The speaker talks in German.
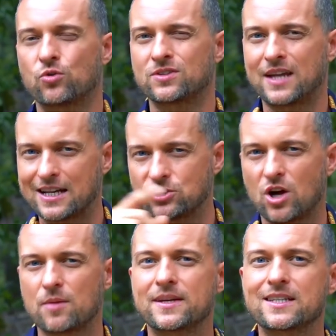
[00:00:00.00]
Und
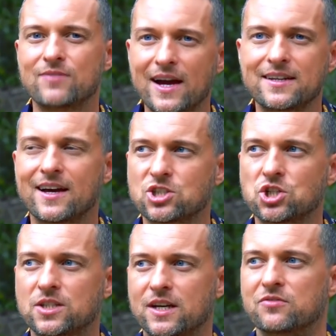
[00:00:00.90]
dazu habe ich jetzt weiter
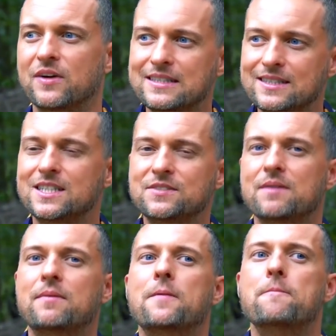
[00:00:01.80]
recherchiert. Was ist,
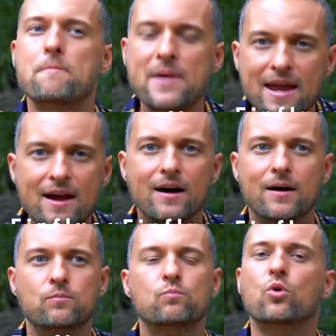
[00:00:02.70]
wenn man
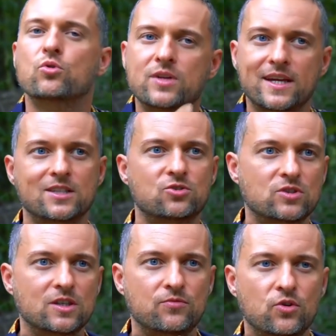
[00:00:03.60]
mehr Protein zu
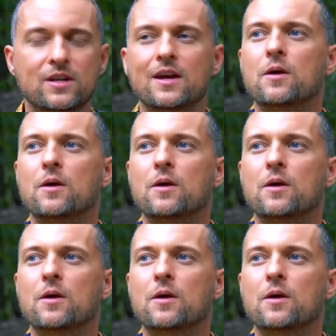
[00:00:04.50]
sich führt,